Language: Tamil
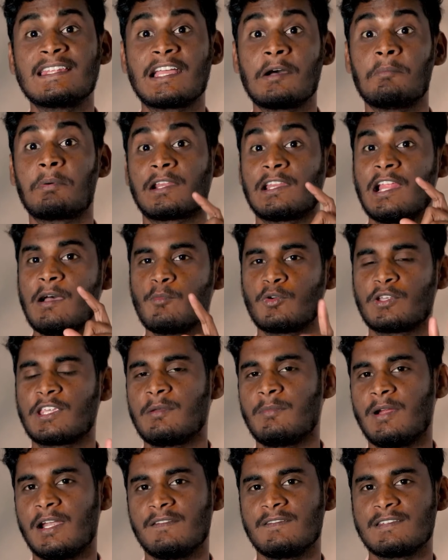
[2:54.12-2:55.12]
இதுக்கப்புறம் தான்
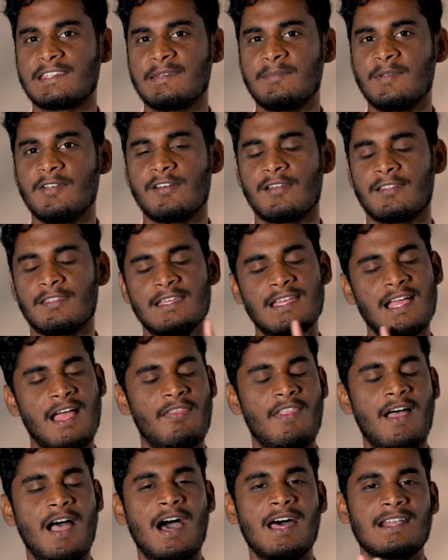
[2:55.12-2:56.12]
முக்கியமான விஷயமே வருது
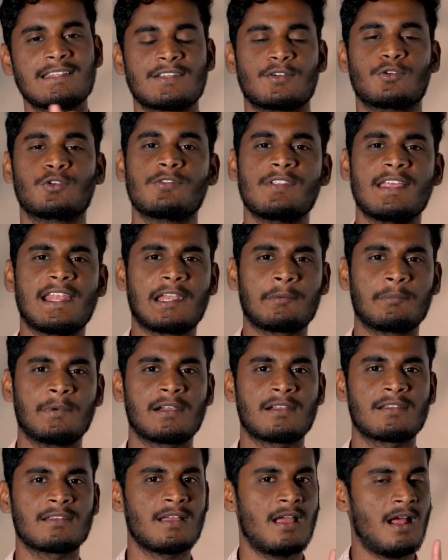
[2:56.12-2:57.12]
அந்த ஆர்ஸை கொண்டு வந்து இறக்ட்
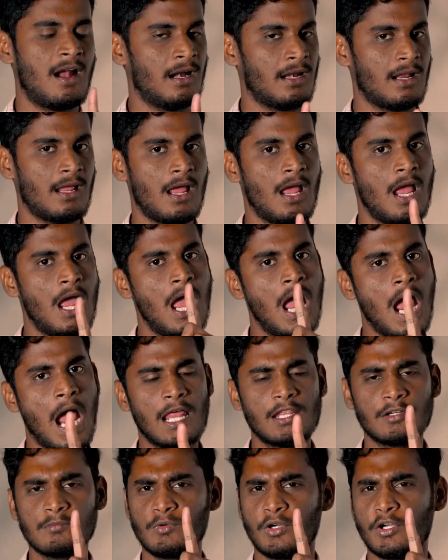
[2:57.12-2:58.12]
பண்ணுறது ஆனால்
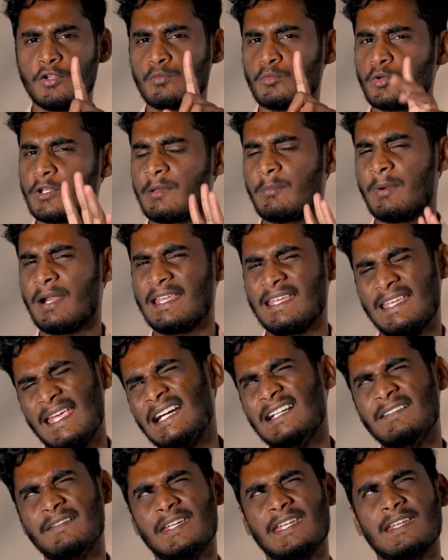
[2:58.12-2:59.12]
அதுக்கு முன்னாடி ஒரு முக்கியமான
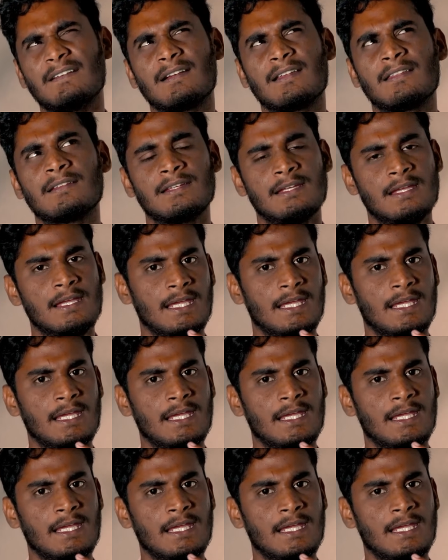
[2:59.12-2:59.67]
கேள்வி இங்கே வருது